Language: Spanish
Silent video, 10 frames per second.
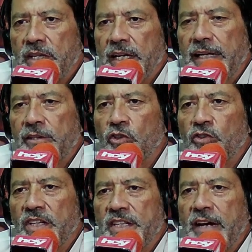
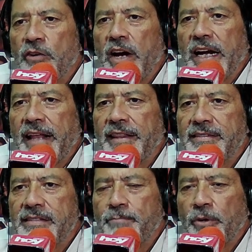entonces ya no
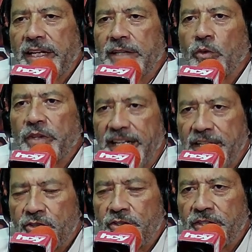agradeces porque es tu
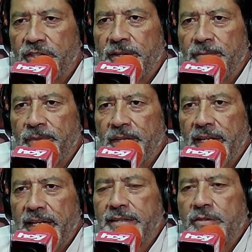derecho.
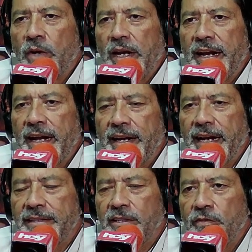Esa es una de las
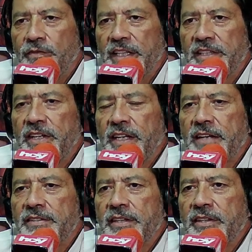grandes conflictivas que
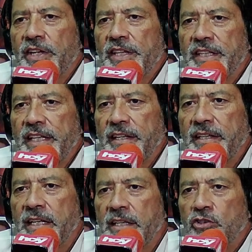existe hoy en día.
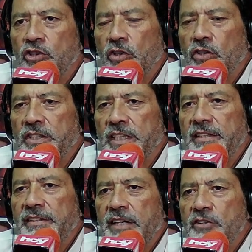Todos
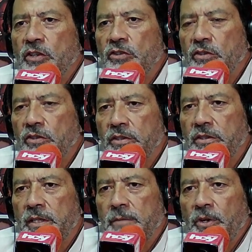tienen derecho a todo,
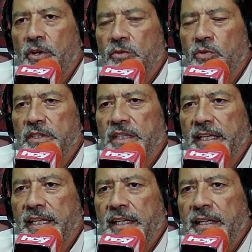pero resulta que